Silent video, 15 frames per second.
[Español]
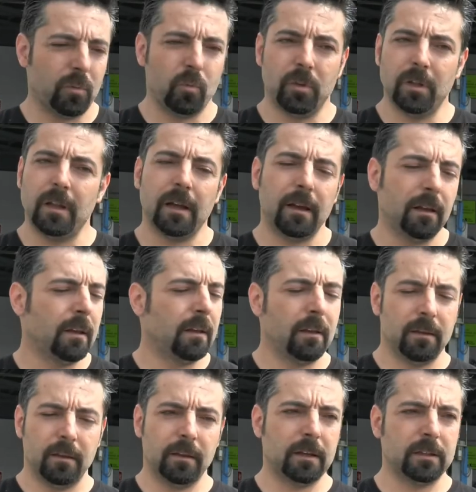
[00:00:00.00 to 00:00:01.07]
Mudela
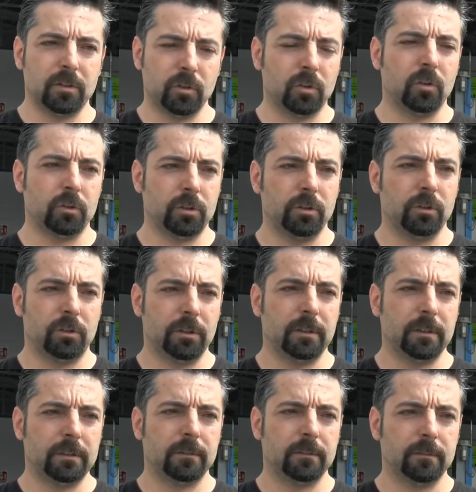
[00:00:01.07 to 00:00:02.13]
en casi todos los sitios
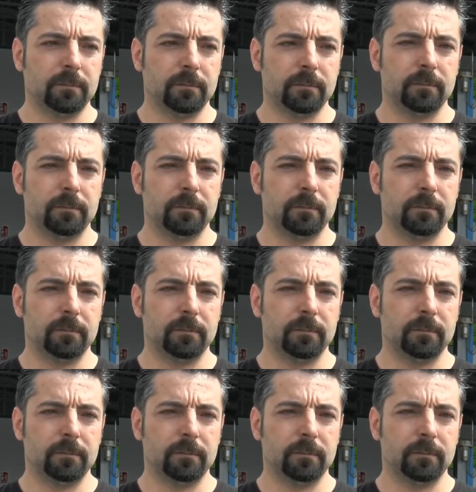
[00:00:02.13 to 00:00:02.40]
tienes